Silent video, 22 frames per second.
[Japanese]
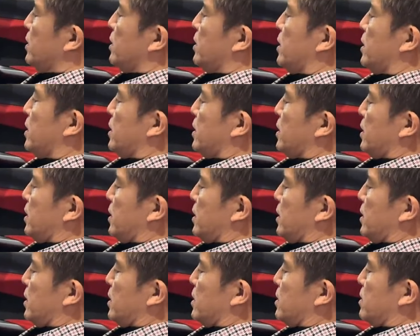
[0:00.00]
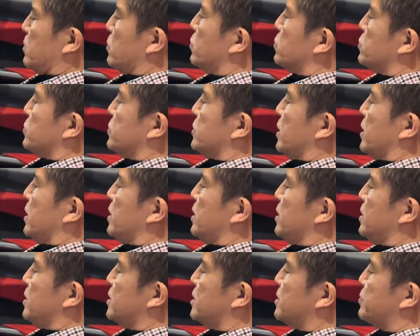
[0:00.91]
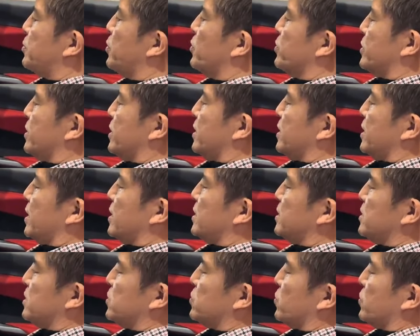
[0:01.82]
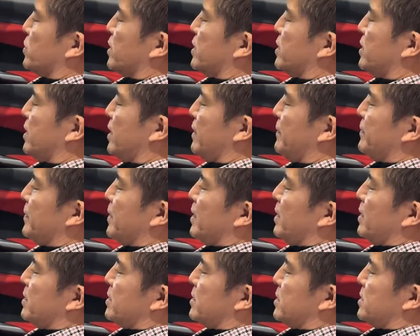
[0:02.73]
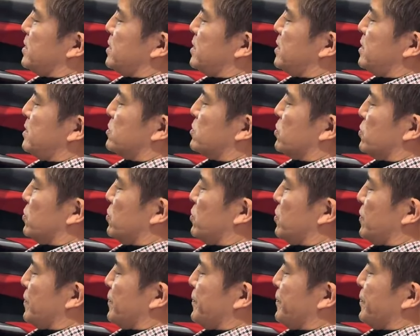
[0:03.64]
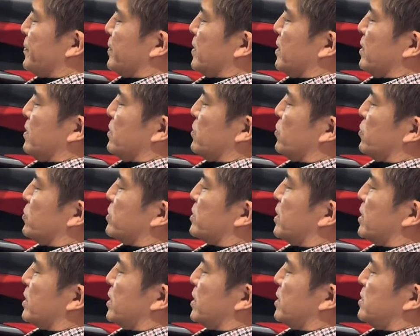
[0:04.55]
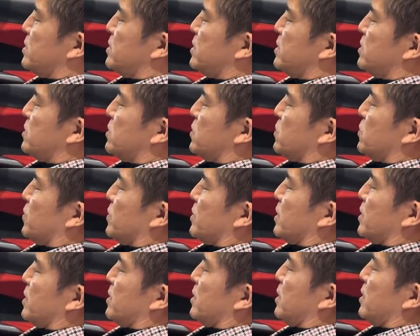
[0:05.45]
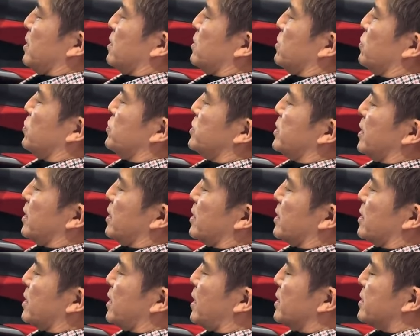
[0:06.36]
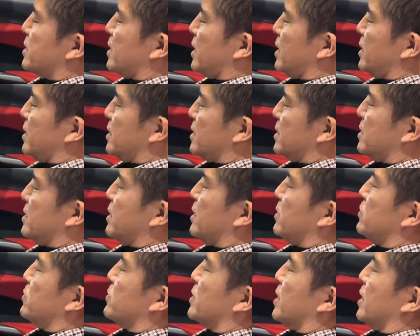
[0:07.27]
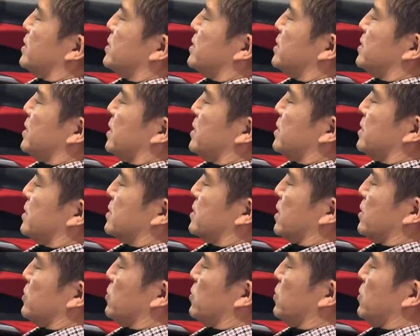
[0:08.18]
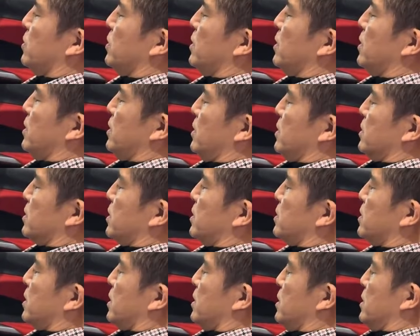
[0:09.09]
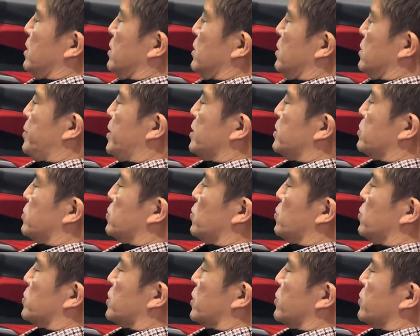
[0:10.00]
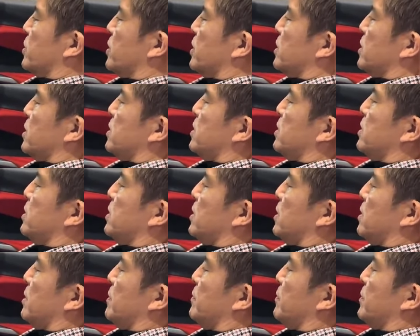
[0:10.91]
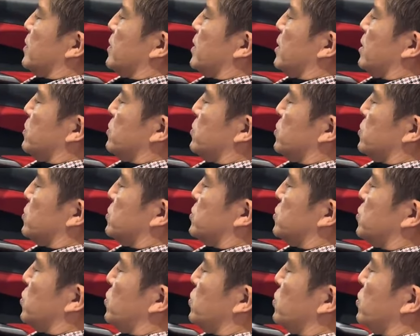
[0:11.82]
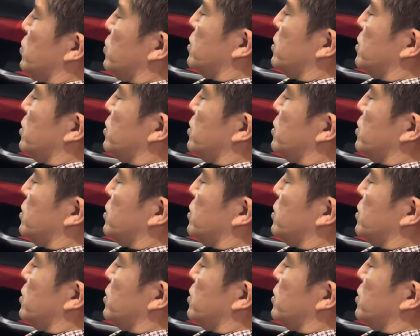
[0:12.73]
えー、すごくねスポーティーな印象ですねでシートの乗った感じっていうのはですね当然硬いっていう感じなんですけどただパッと乗った時にですねあの長距